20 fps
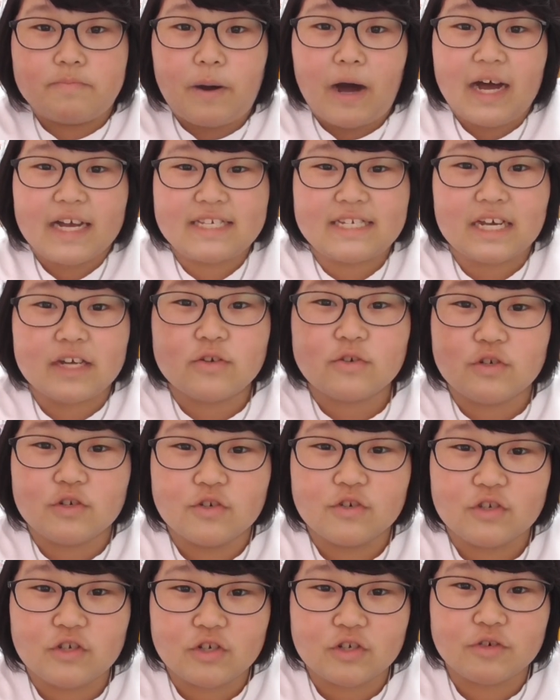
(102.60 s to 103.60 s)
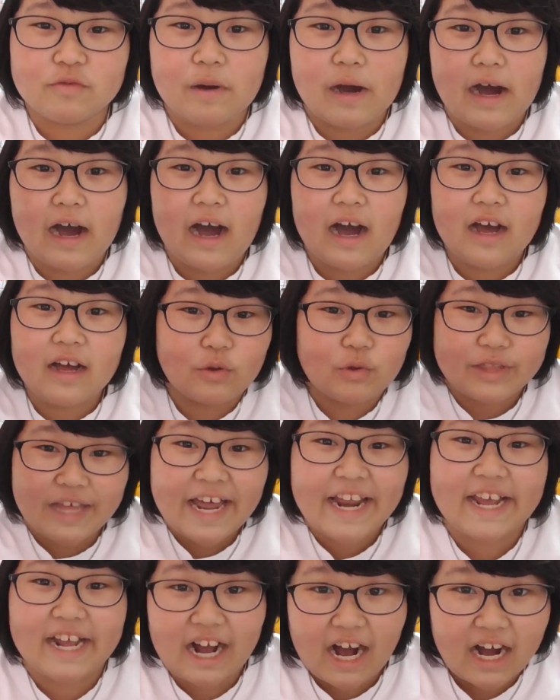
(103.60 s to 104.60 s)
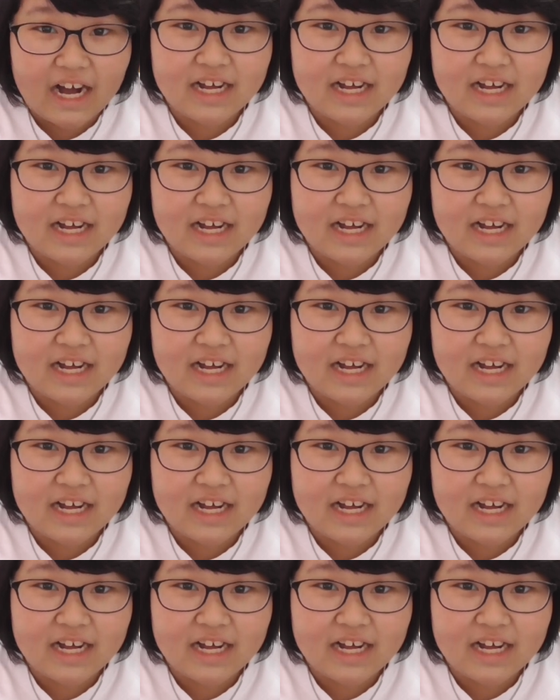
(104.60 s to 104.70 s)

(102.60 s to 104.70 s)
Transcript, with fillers: バーチャル YouTuber の誰か。